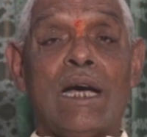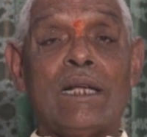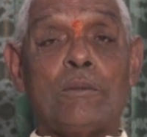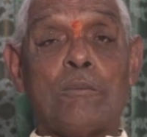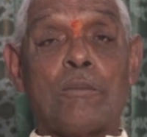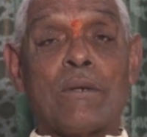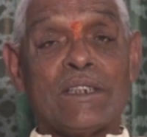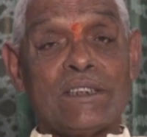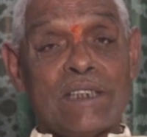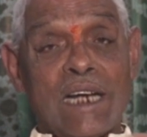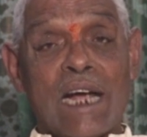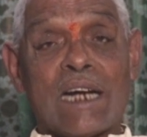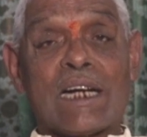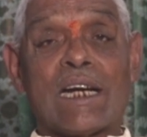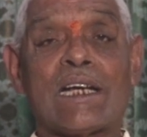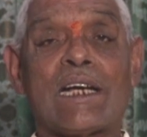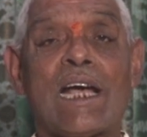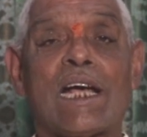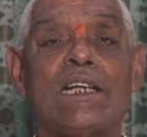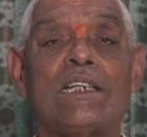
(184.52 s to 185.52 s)
అది ప్రజలు
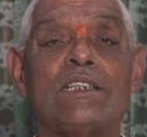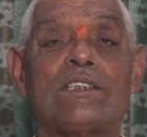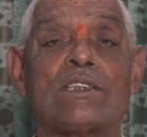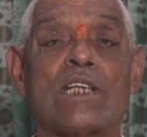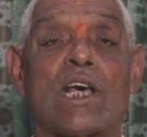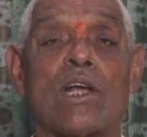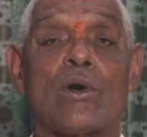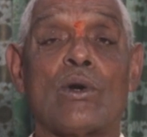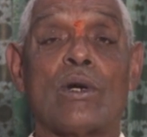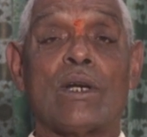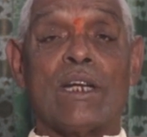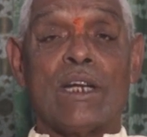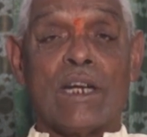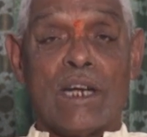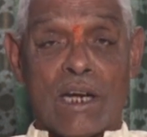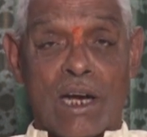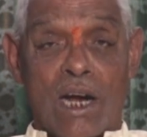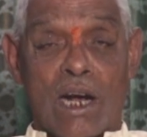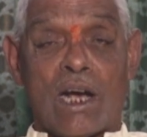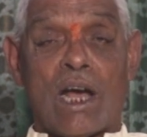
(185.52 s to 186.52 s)
ఎక్కడ కక్కిస్తారో అని
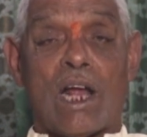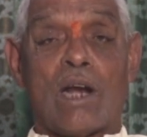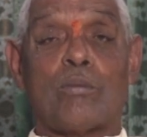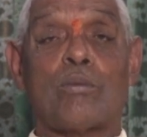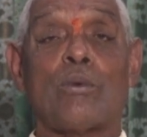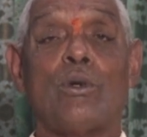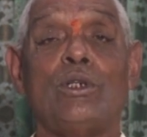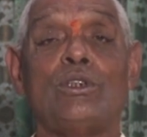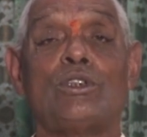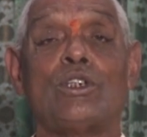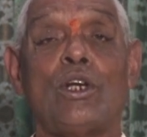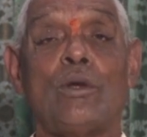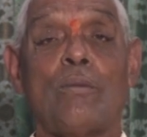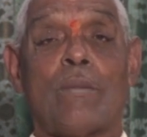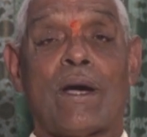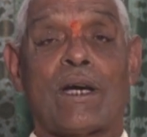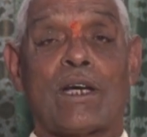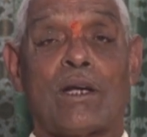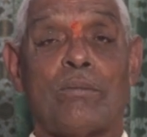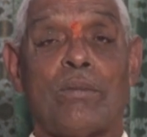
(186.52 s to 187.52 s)
ఇన్ని రకాల పోలీసులను
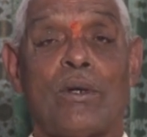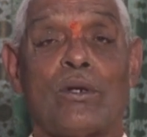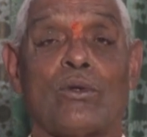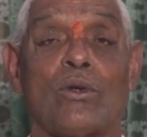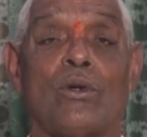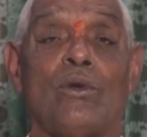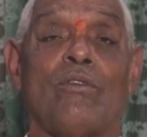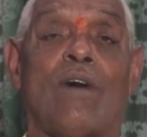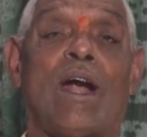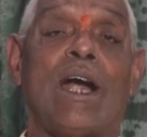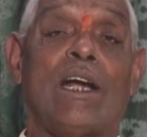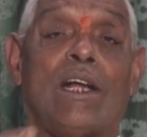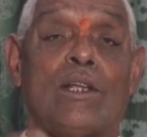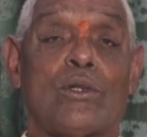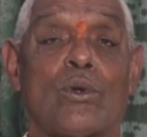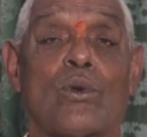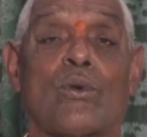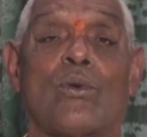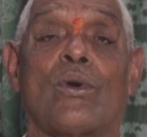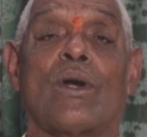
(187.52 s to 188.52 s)
పక్కన పెట్టుకుని వాళ్ళు
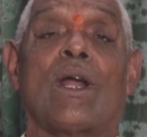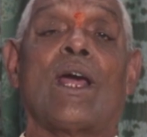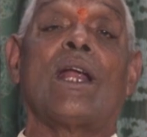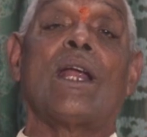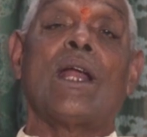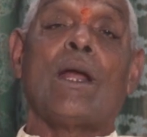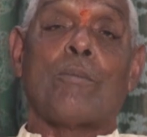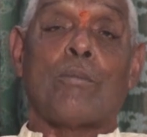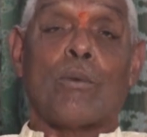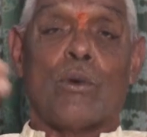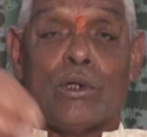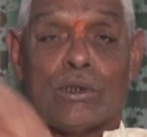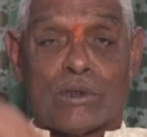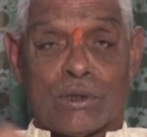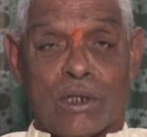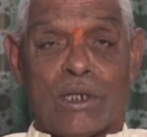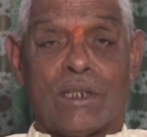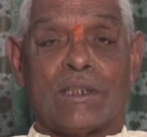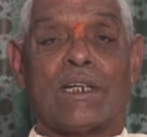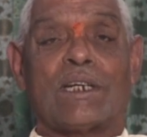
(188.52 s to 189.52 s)
ఎదుర్కొండానే
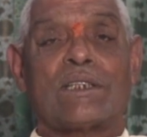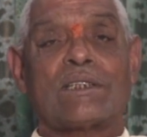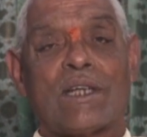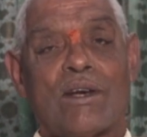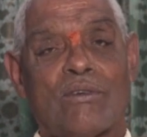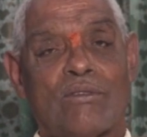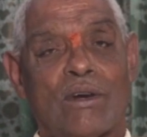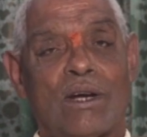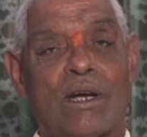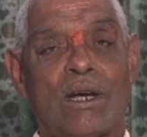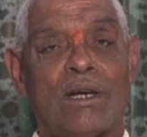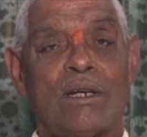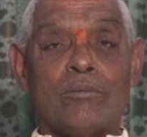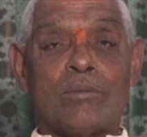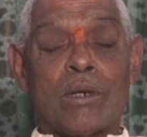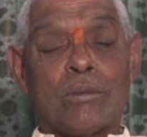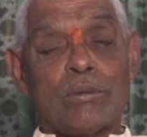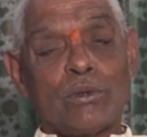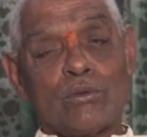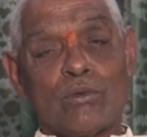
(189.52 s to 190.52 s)
పోలీసుల్ని తిడతావా
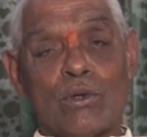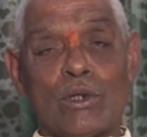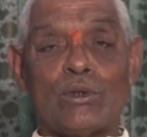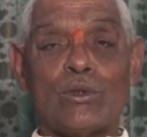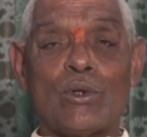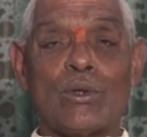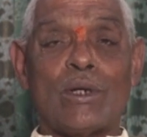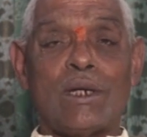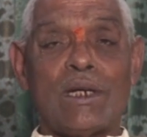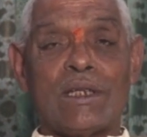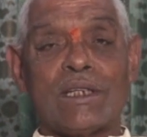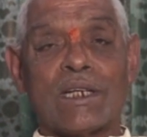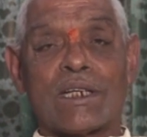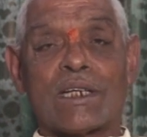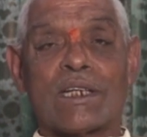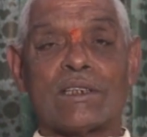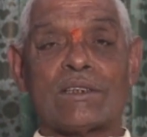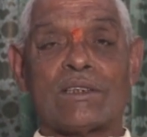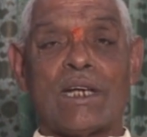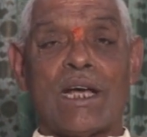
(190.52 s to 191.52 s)
ప్రభుత్వ ఉద్యోగుల్ని
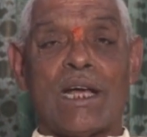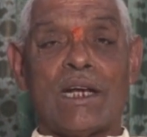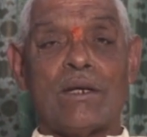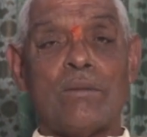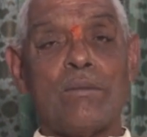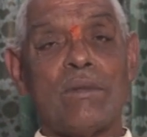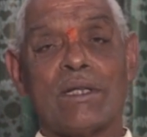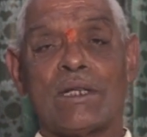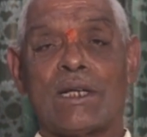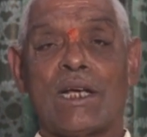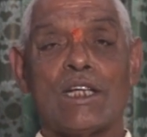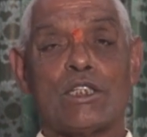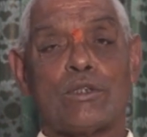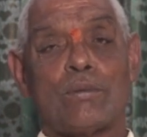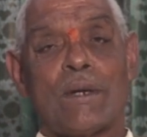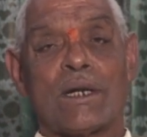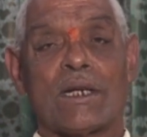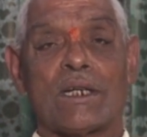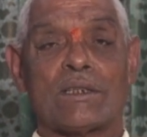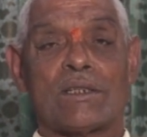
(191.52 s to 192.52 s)
తిట్టచ్చా నీ మీద
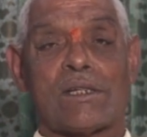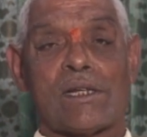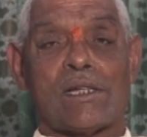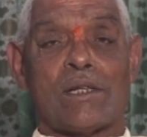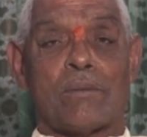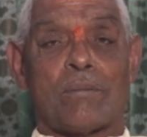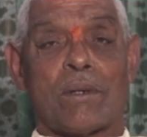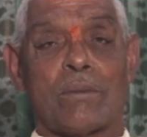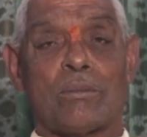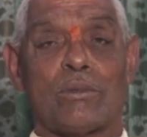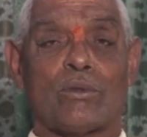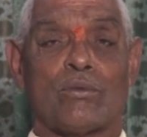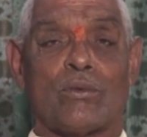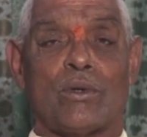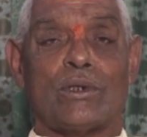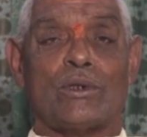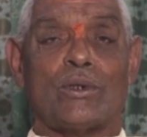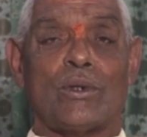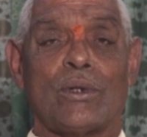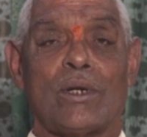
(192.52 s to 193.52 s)
కేసు పెట్టచ్చు కదా
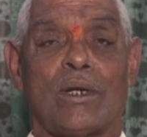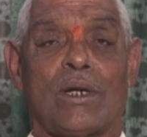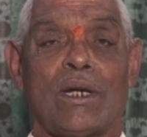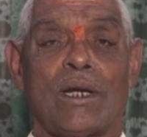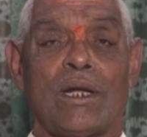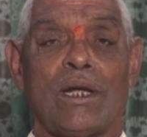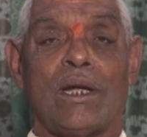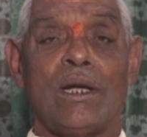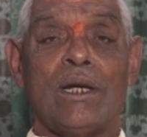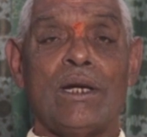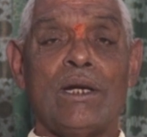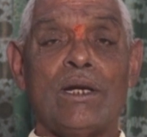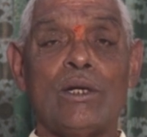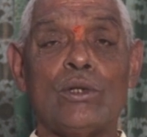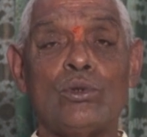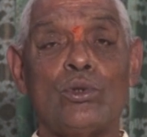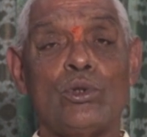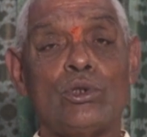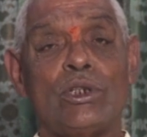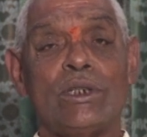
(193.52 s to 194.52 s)
ప్రభుత్వ ఉద్యోగుల్ని
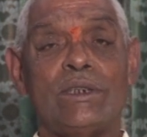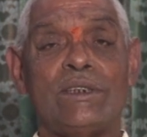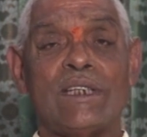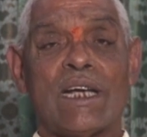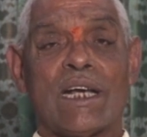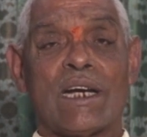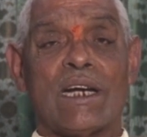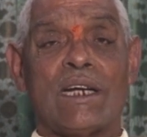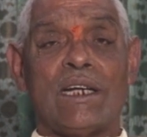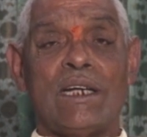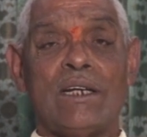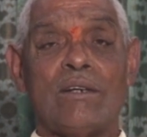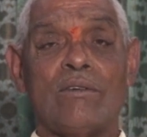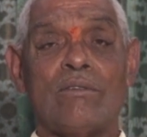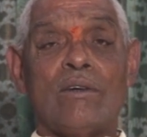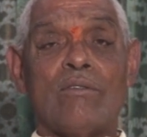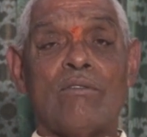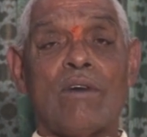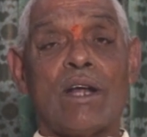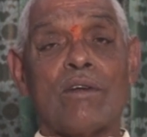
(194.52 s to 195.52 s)
దూషించారని
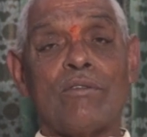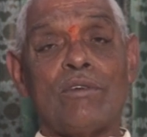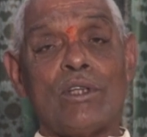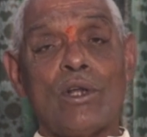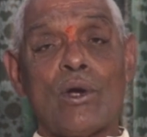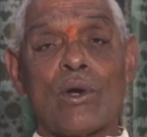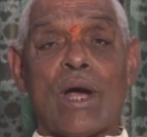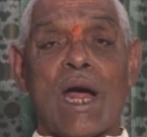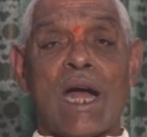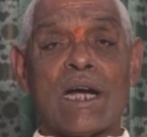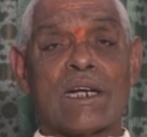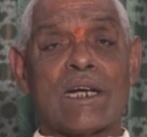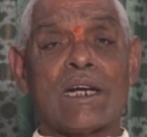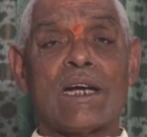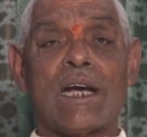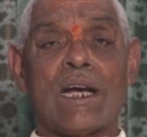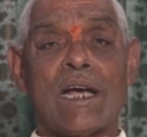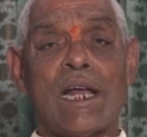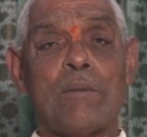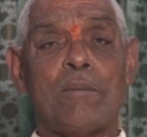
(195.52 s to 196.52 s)
వారి విధులకు
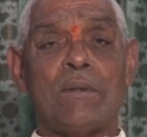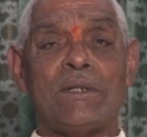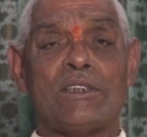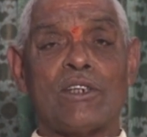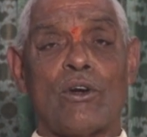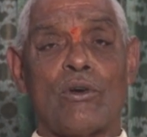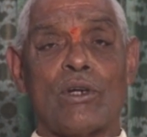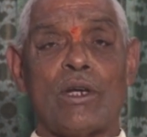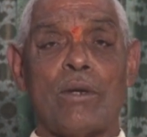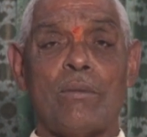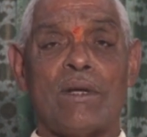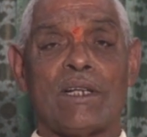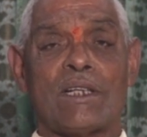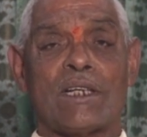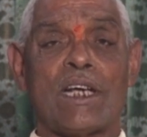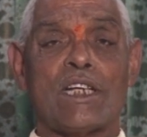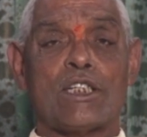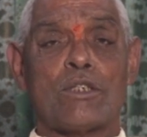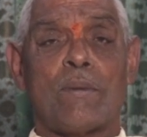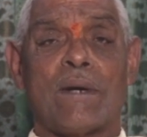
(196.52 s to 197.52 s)
ఆటంకం కల్పించావు నీ మీద
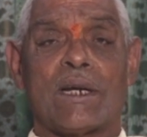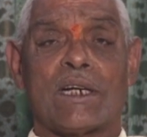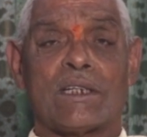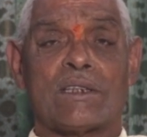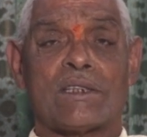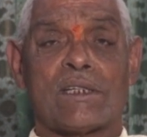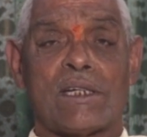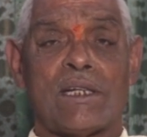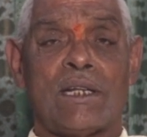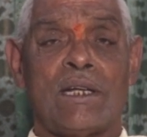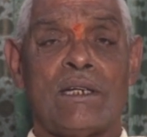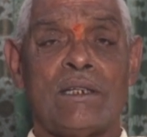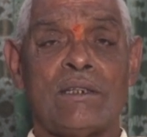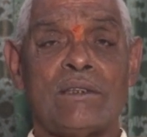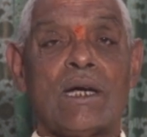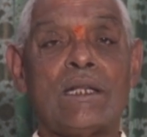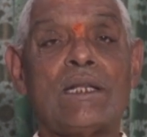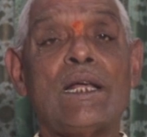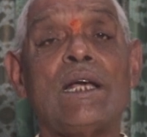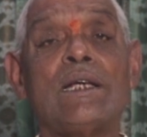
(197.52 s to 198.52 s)
కేసు పెట్టచ్చు కదా
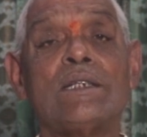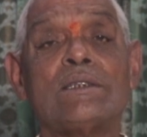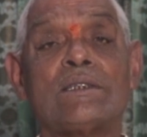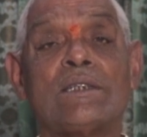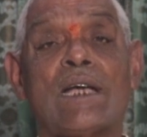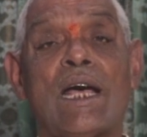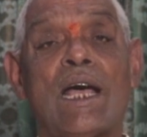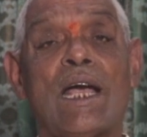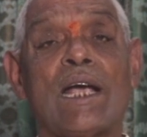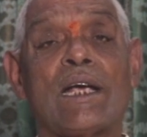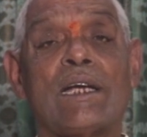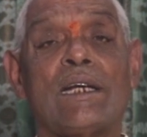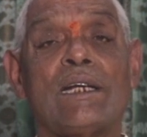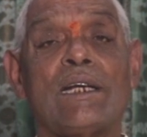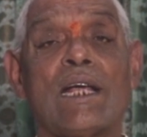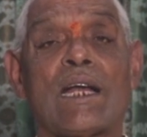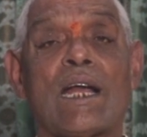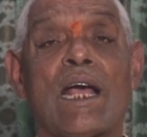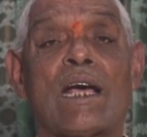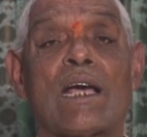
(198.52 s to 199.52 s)
అదే సహాయ
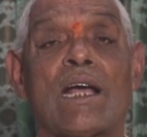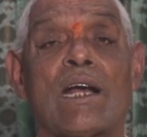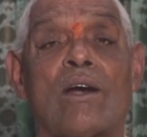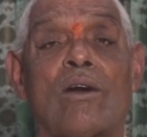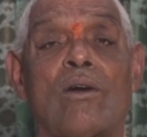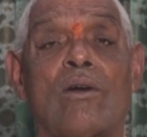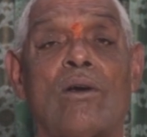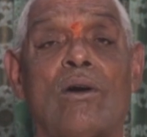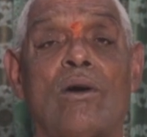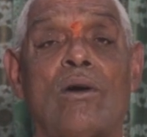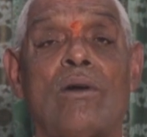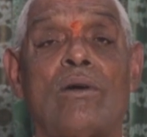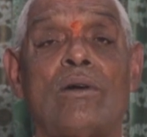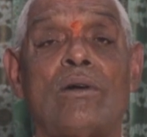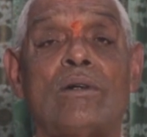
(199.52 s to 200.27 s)
నిరాకరణలో